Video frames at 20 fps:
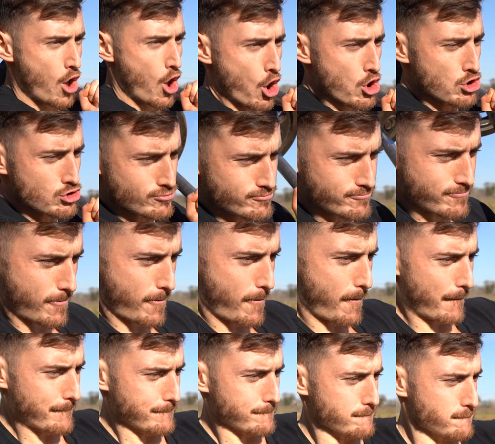Ah là, c'est mieux, là.
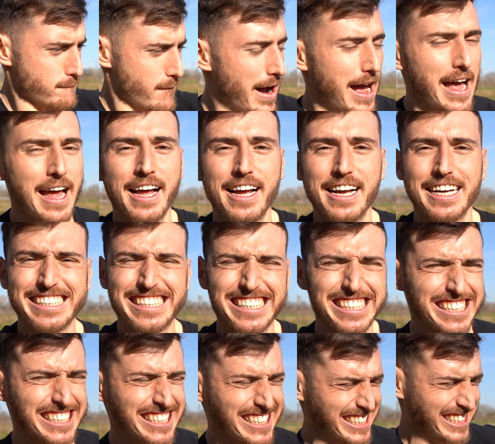Ouais
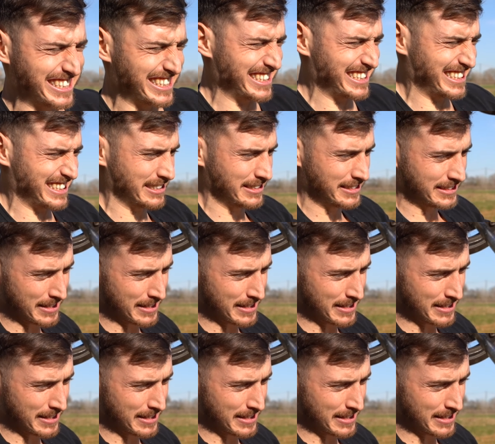Là, c'est mieux.